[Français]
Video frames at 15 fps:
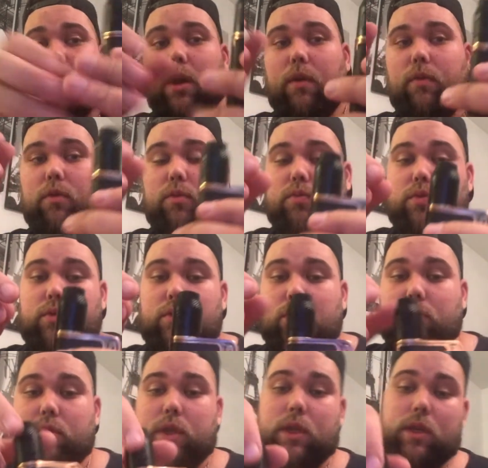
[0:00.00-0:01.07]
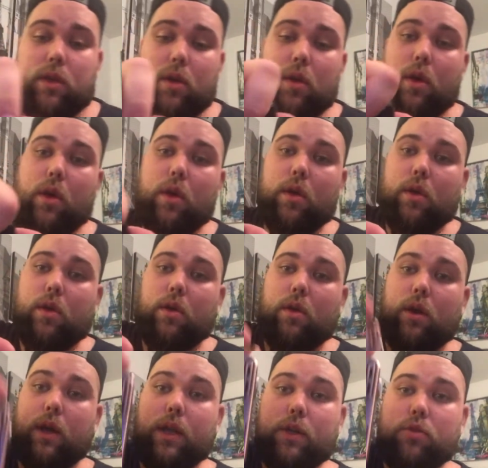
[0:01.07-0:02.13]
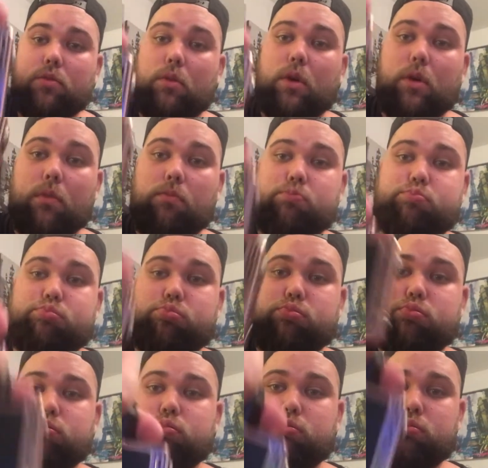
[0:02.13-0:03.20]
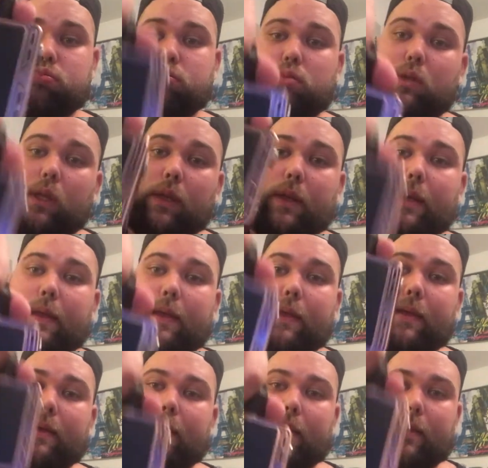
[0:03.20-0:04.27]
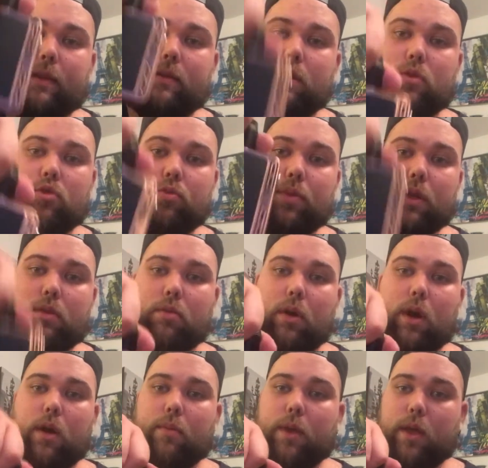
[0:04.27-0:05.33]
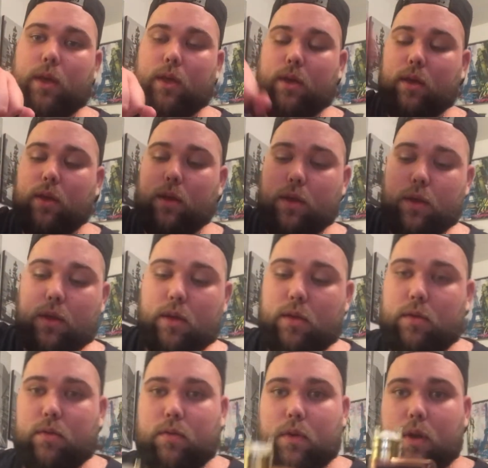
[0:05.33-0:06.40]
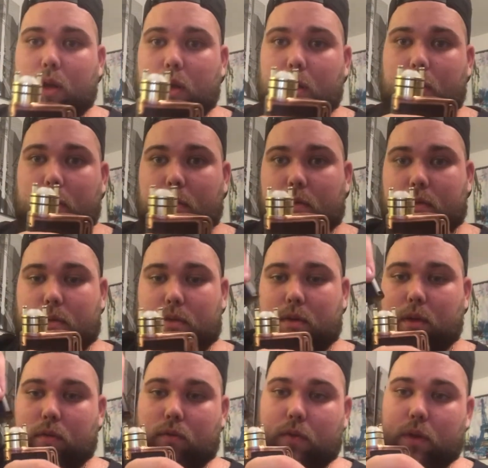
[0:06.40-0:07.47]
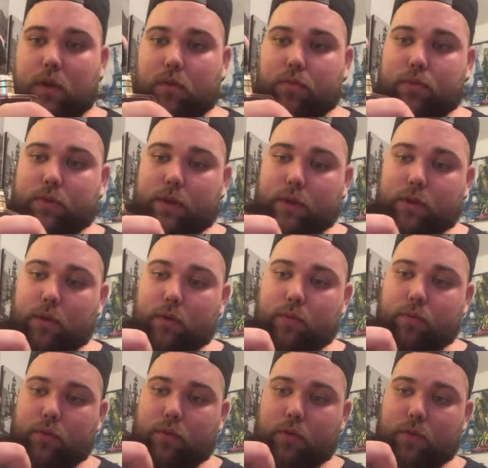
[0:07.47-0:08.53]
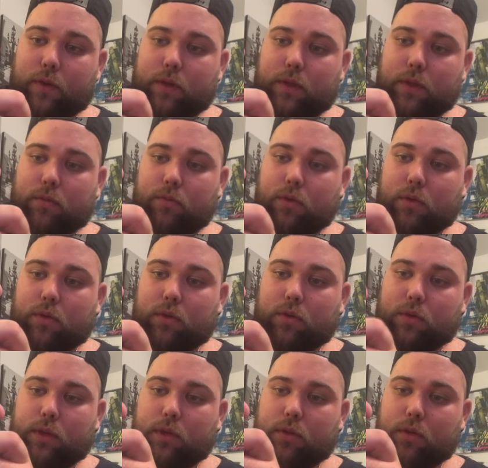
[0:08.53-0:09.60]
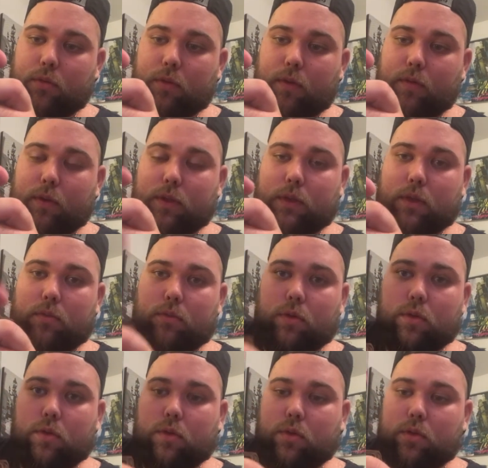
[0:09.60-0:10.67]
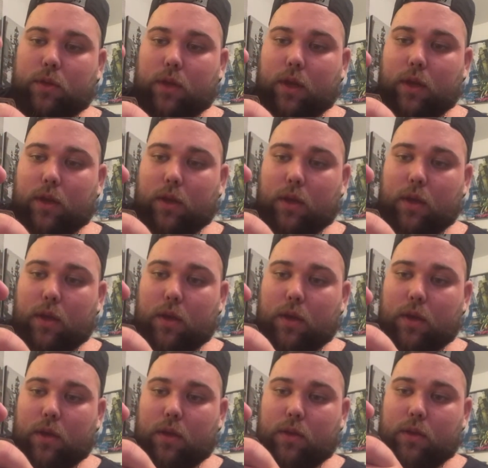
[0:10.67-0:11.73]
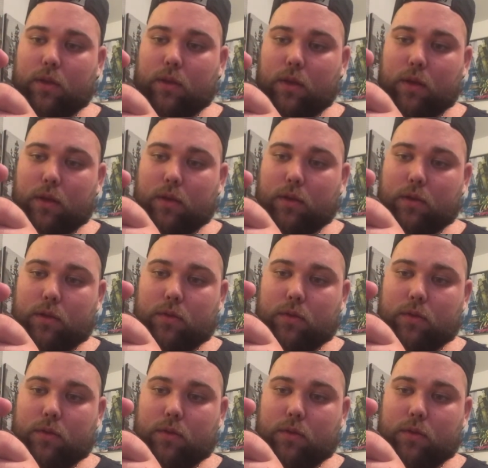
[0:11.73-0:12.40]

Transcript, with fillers: d'airflow plutôt ludique, les joints, c'est du béton armé. Voilà, tac, vous voyez, en plus ça s'enlève plutôt facilement, ça se remet facilement, tac, tac,